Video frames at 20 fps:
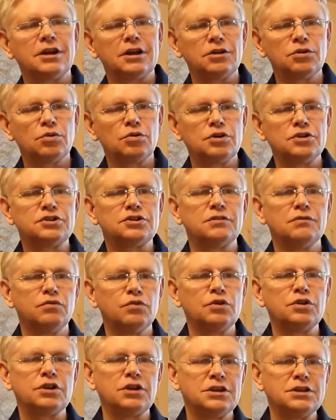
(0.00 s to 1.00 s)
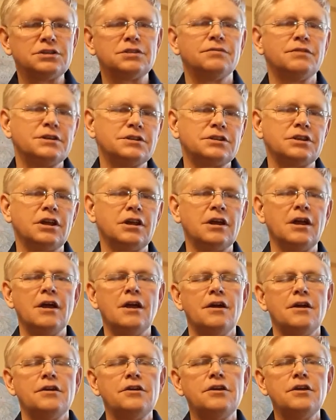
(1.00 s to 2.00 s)
которые сегодня известны
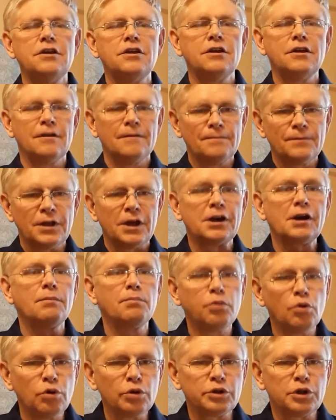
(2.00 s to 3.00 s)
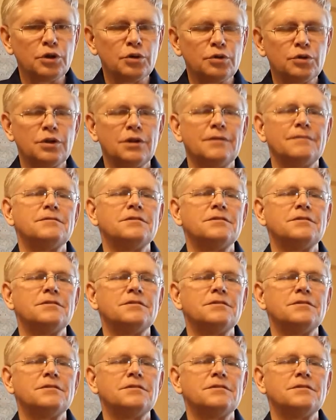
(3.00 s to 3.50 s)
и работают.